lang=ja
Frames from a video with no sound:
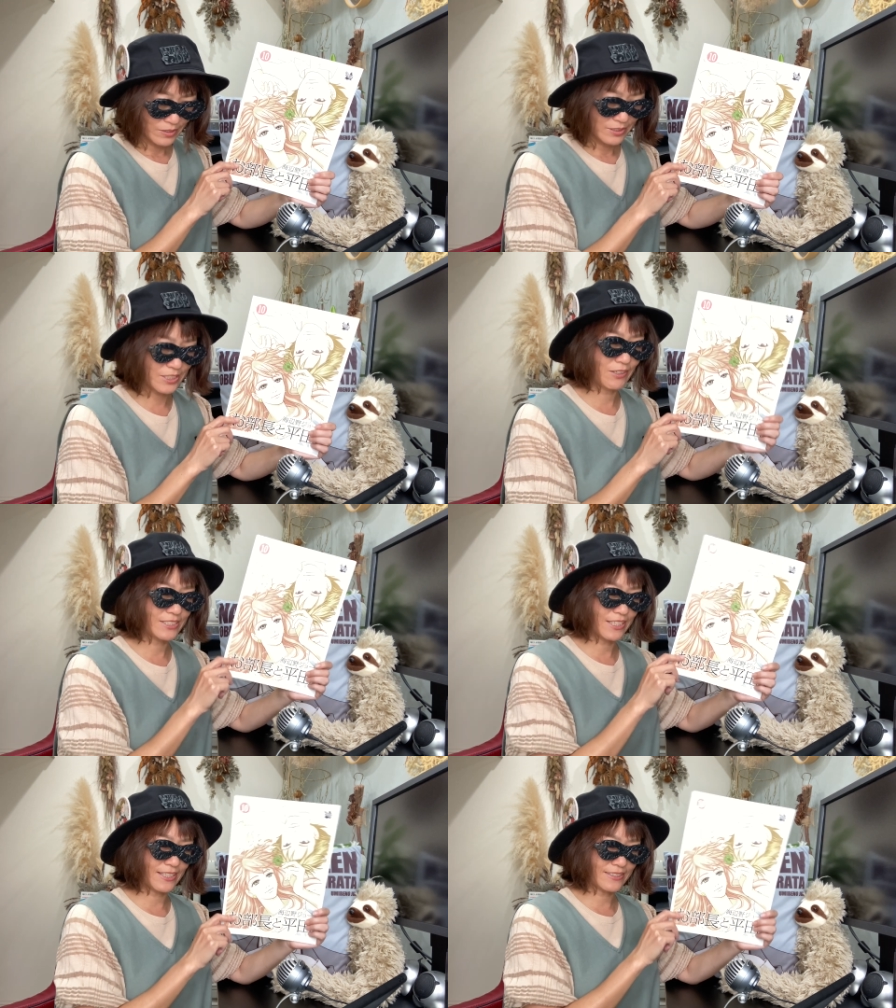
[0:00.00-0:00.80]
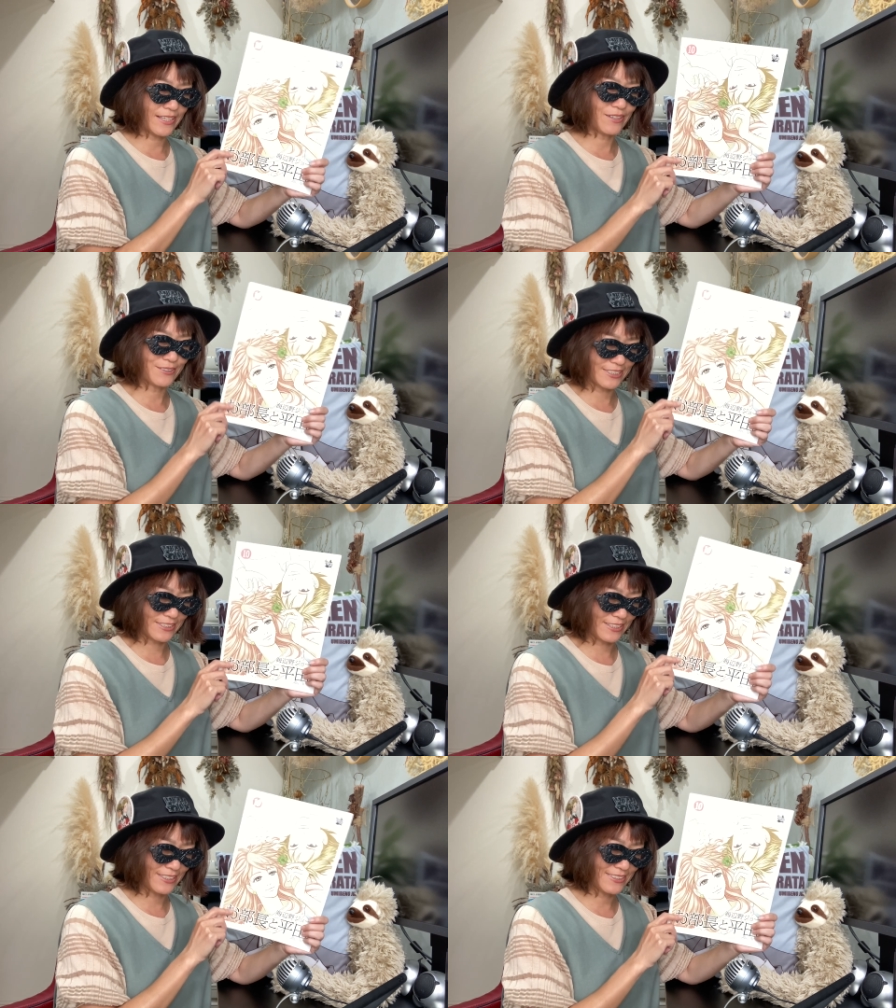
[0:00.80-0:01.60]
幸せになってほ
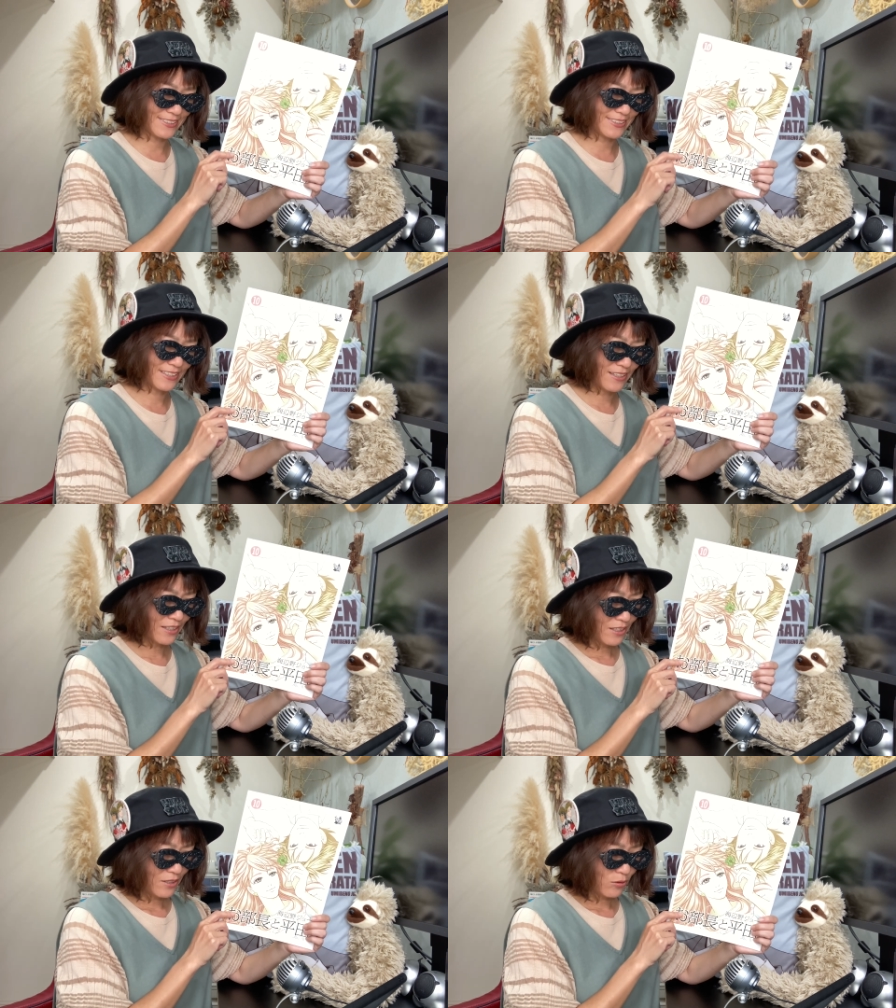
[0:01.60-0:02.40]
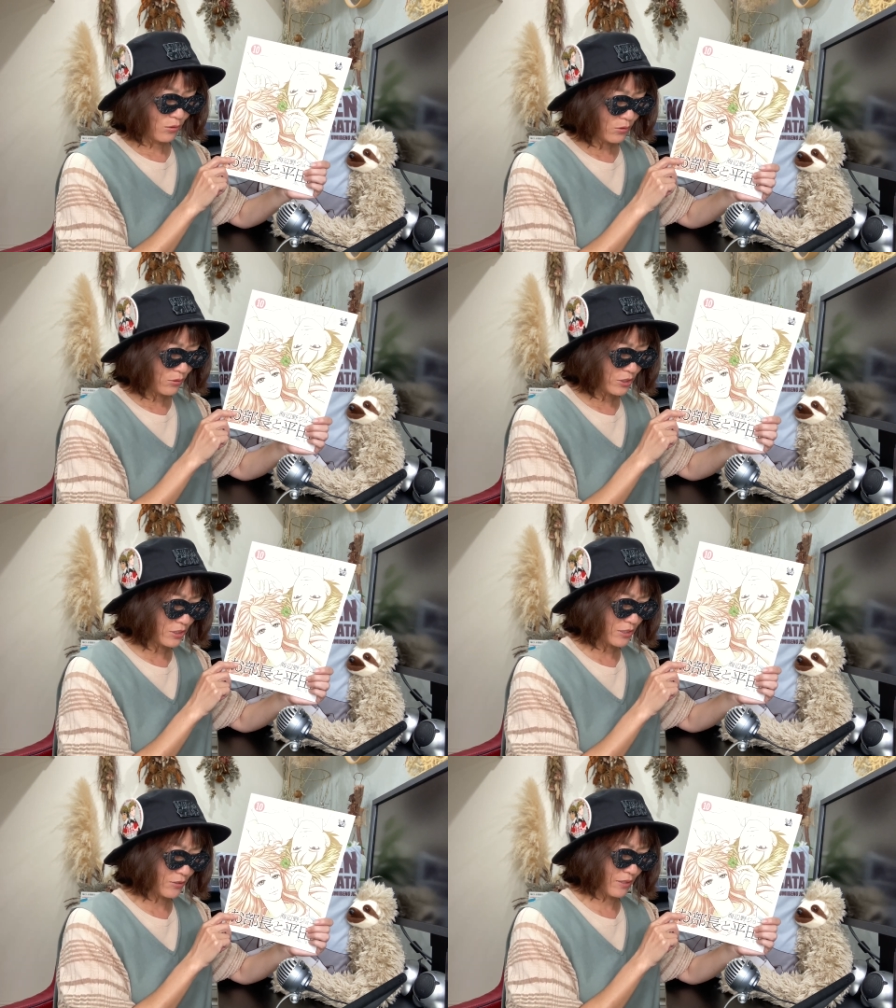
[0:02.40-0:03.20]
しいですご両
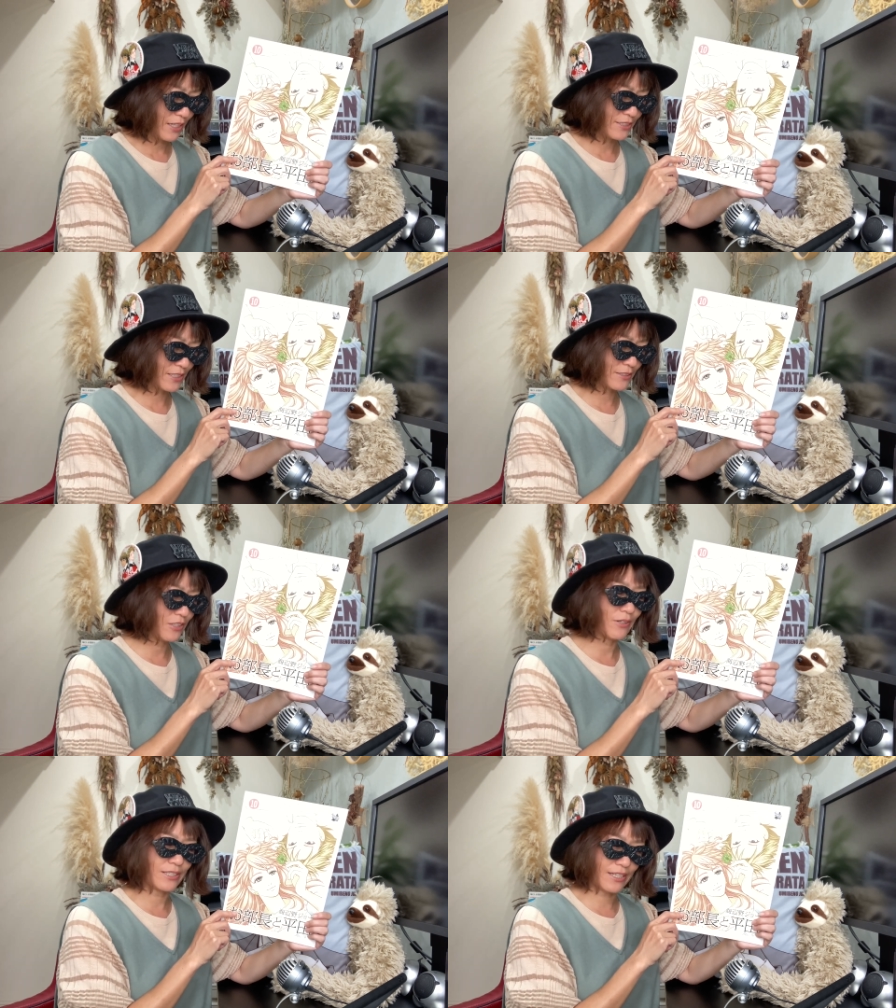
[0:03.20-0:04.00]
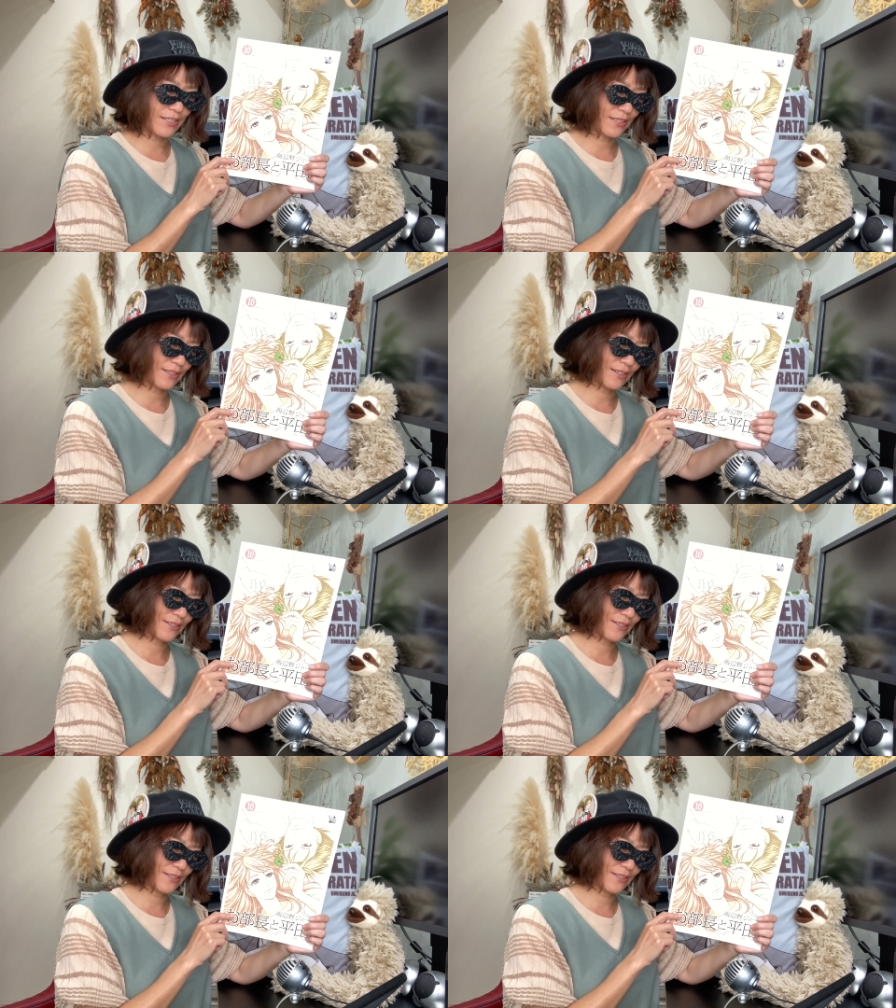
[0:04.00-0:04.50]
親への挨拶では泣けたな